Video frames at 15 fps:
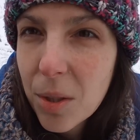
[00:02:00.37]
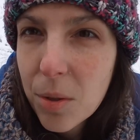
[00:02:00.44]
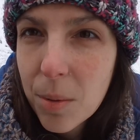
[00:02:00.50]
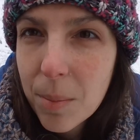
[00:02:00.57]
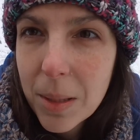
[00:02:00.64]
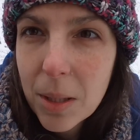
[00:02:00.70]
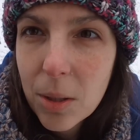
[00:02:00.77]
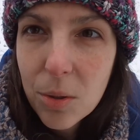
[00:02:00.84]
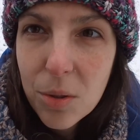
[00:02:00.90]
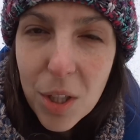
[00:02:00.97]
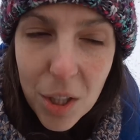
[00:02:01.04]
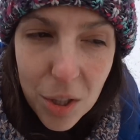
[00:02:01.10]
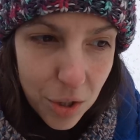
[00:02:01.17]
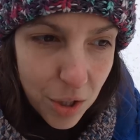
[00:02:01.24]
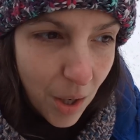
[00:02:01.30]
ta osoba tego
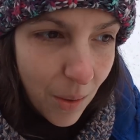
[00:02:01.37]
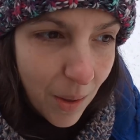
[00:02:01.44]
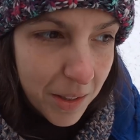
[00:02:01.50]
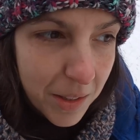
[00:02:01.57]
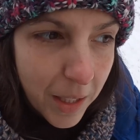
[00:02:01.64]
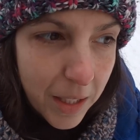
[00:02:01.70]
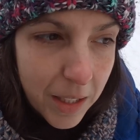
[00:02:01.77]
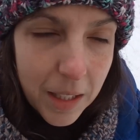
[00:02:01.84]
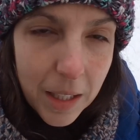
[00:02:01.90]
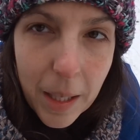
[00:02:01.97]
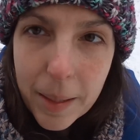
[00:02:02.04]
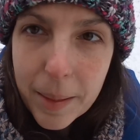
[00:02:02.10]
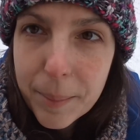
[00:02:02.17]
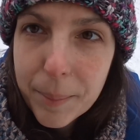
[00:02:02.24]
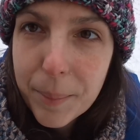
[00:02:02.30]
nie chciała.
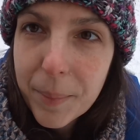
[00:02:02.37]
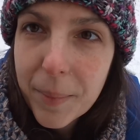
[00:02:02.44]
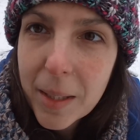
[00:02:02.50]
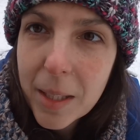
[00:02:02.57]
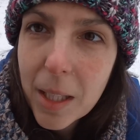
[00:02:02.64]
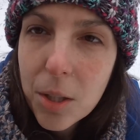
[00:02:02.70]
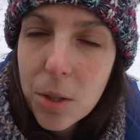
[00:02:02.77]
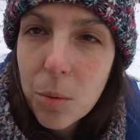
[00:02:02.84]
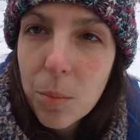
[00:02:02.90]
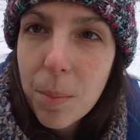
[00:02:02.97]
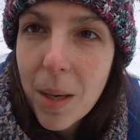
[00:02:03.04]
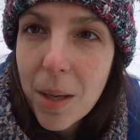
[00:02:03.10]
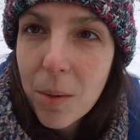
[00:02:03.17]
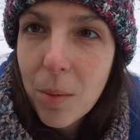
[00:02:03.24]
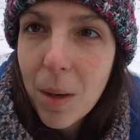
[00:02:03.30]
Ja się
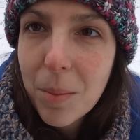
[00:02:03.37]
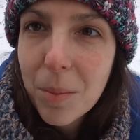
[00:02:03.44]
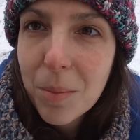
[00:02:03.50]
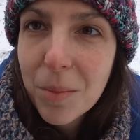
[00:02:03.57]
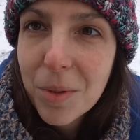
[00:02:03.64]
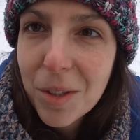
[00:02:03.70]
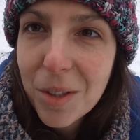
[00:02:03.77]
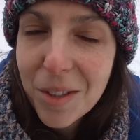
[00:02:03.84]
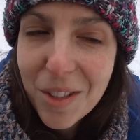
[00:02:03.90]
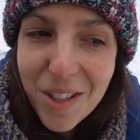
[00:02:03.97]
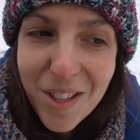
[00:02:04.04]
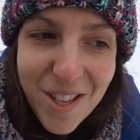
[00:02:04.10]
uparłam i